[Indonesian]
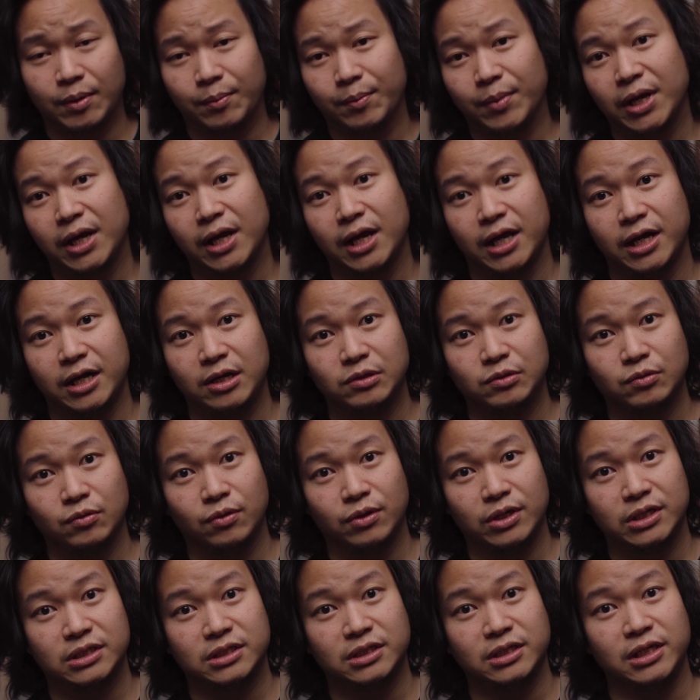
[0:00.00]
memang nggak
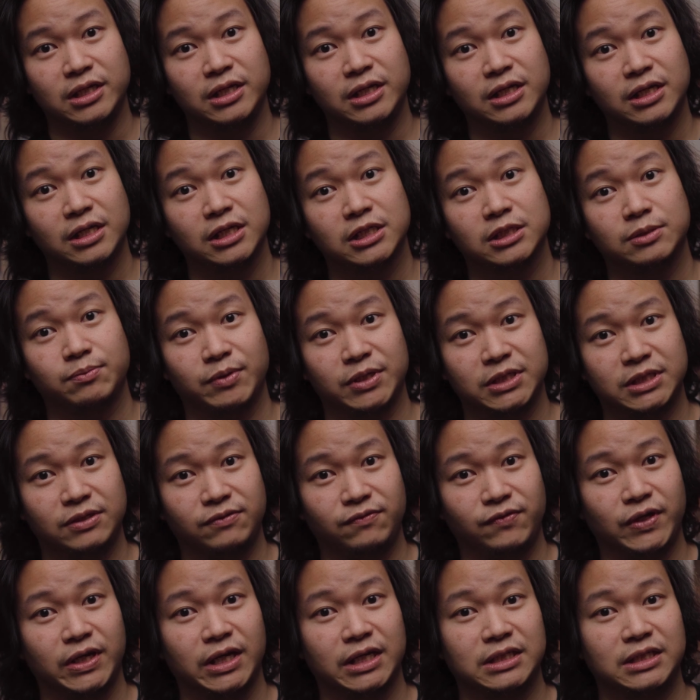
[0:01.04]
ditulis di
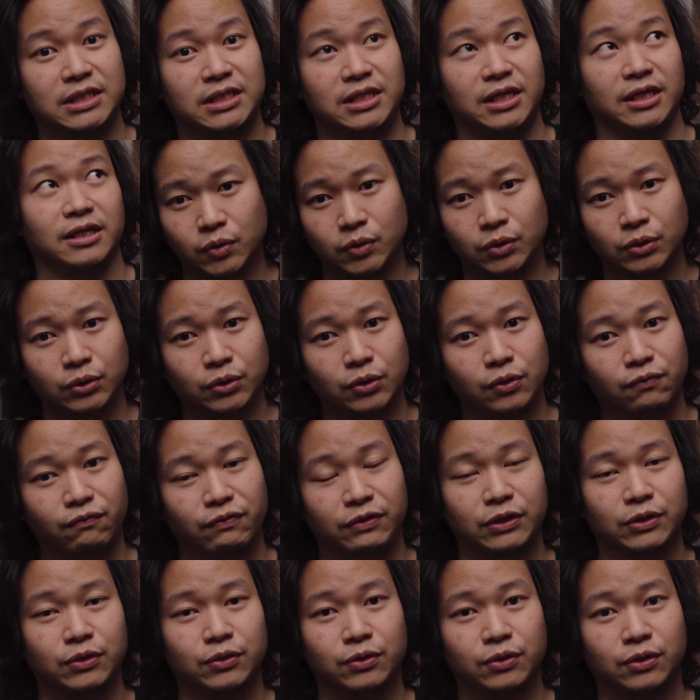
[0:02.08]
spesifikasinya. Untuk
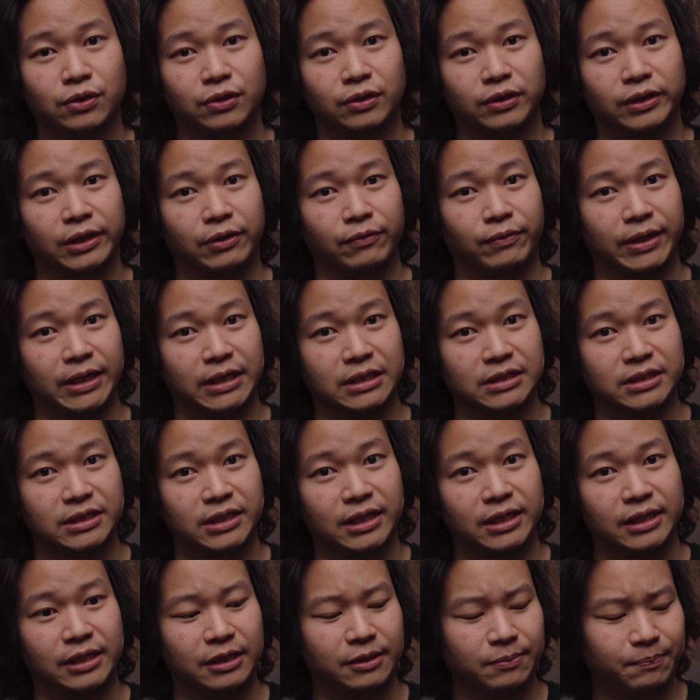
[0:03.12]
fitur
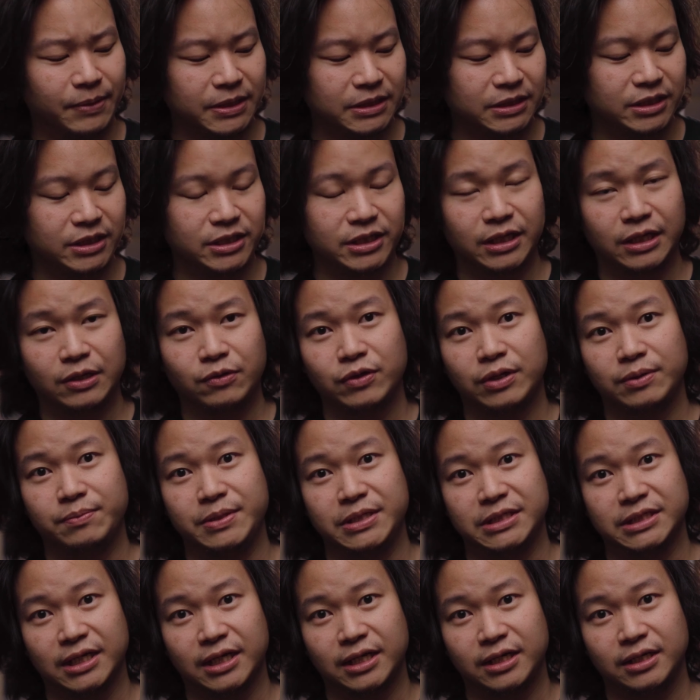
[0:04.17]
TWS-nya pastinya udah
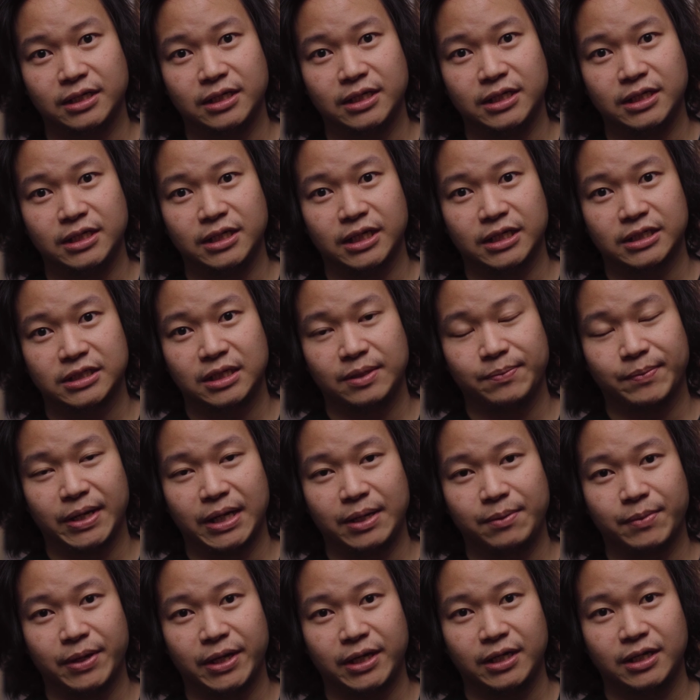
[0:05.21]
bisa di
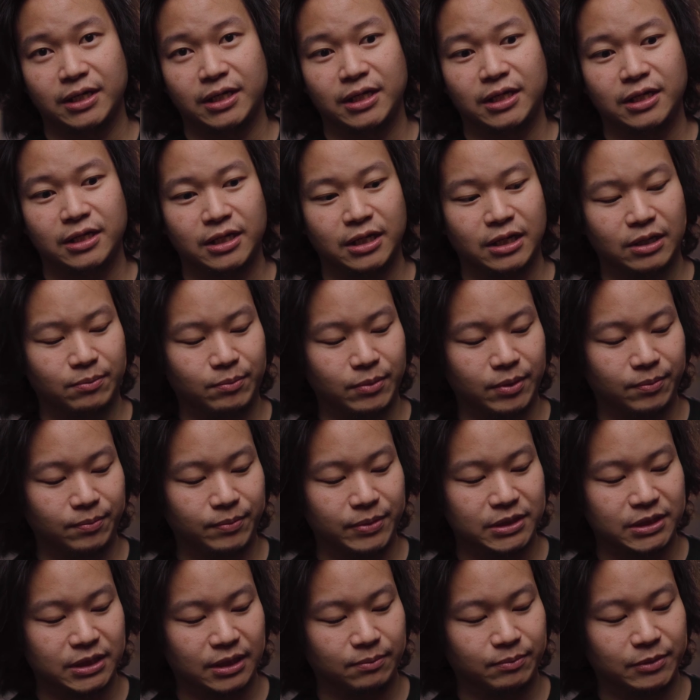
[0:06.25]
S55 ini dia
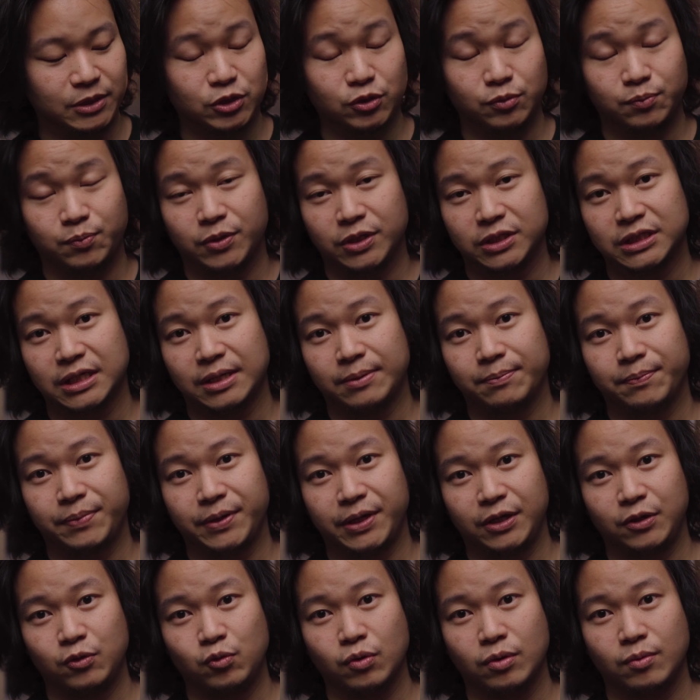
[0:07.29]
bisa mensupport
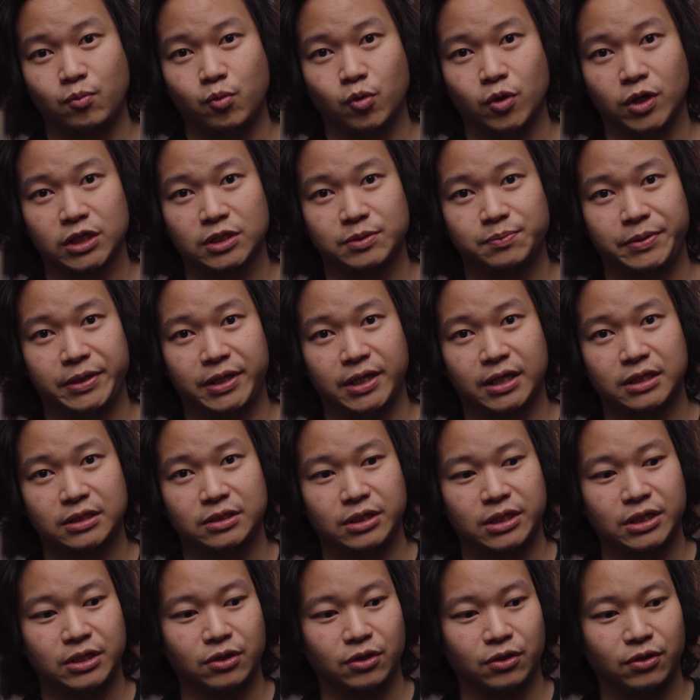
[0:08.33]
sampai dua buah speaker
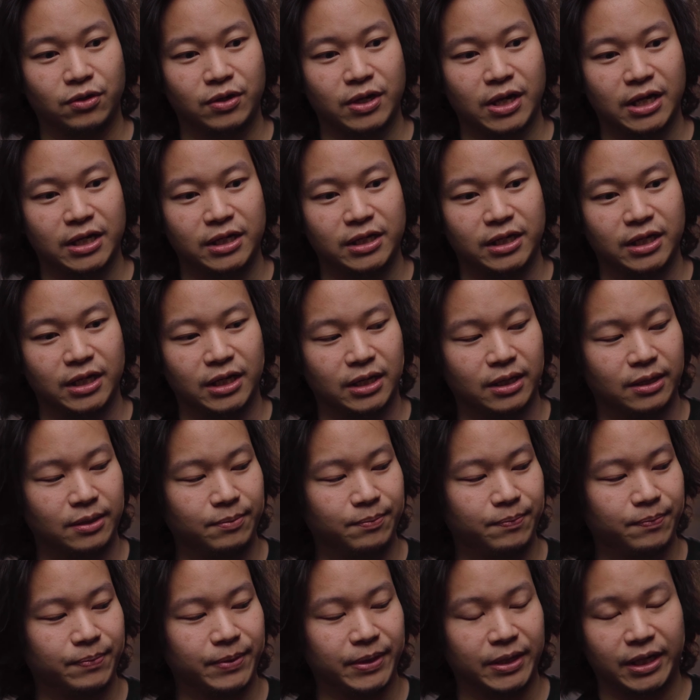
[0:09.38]
jadi kalau kalian
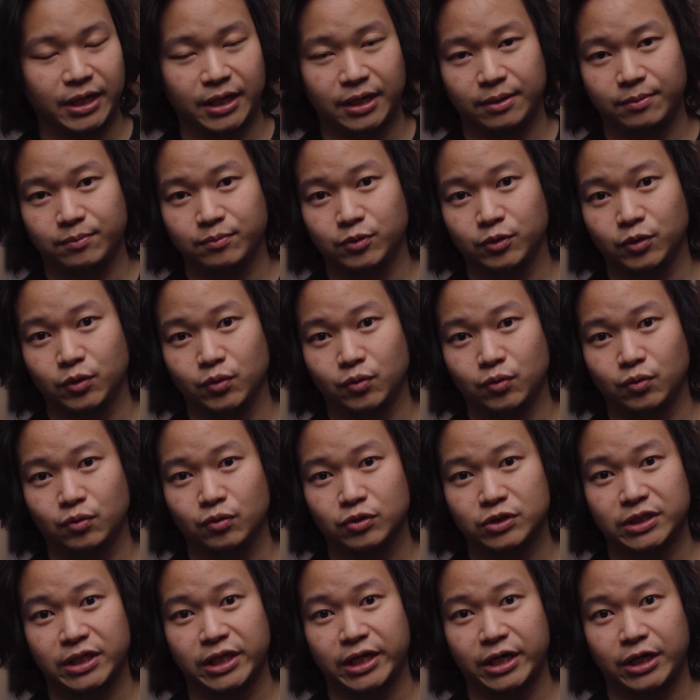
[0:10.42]
pengen butuh
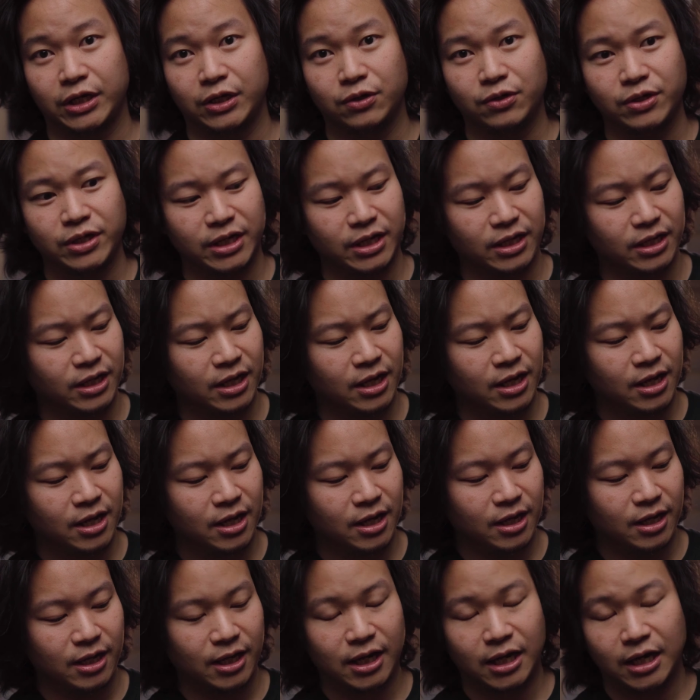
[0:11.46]
stereo ya
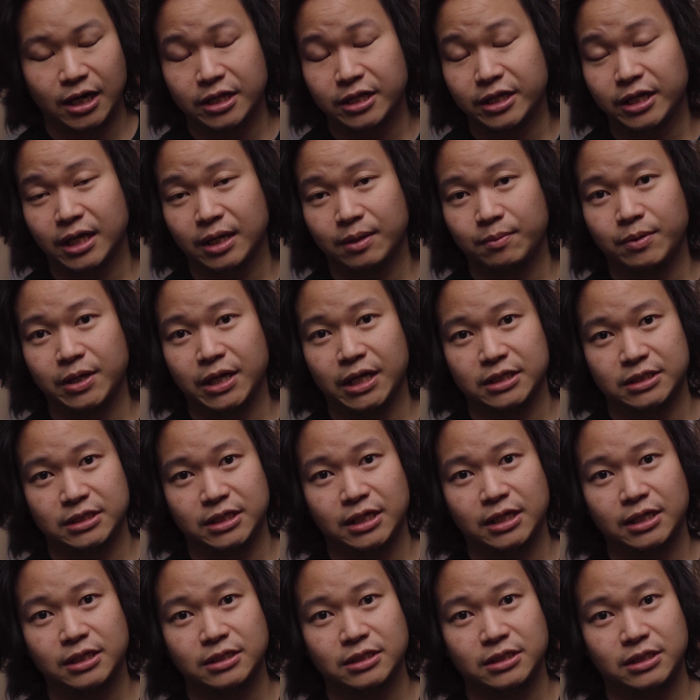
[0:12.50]
kalian tinggal beli
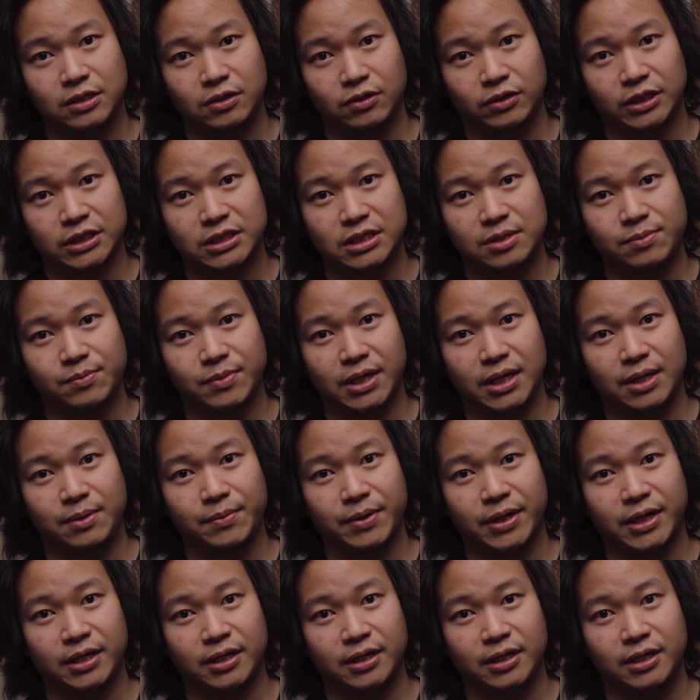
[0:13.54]
aja Zilot S55
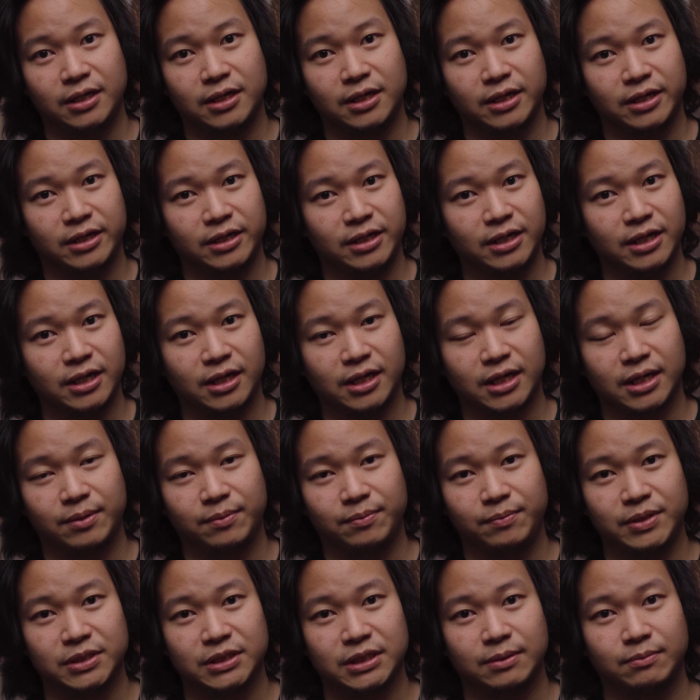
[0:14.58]
ini dan dia
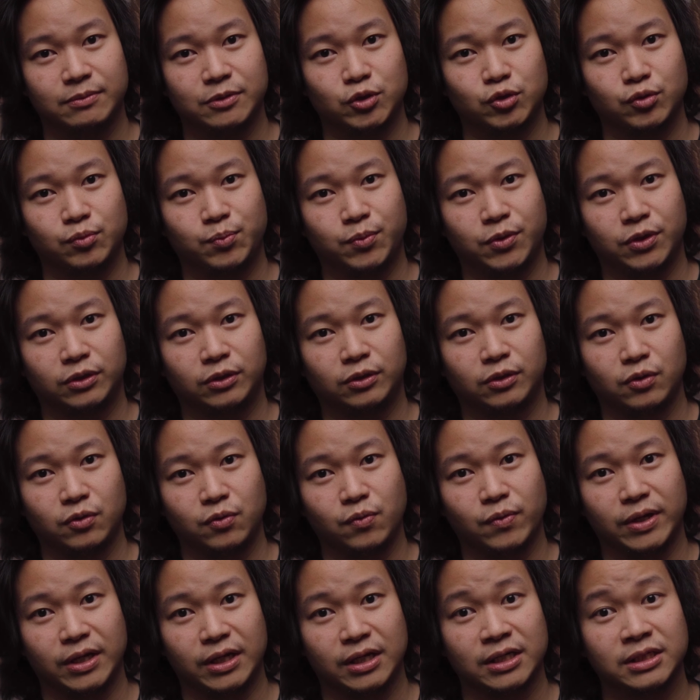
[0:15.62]
akan bisa mensupport
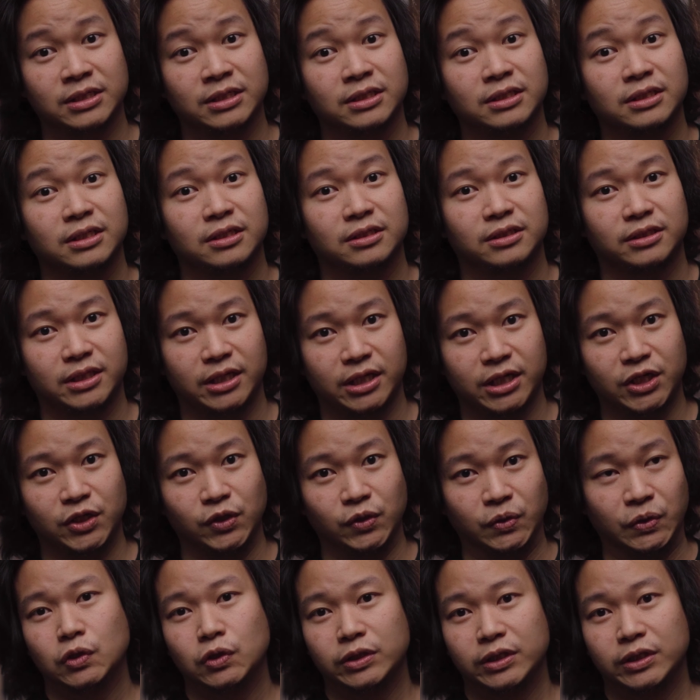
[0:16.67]
true wireless stereo.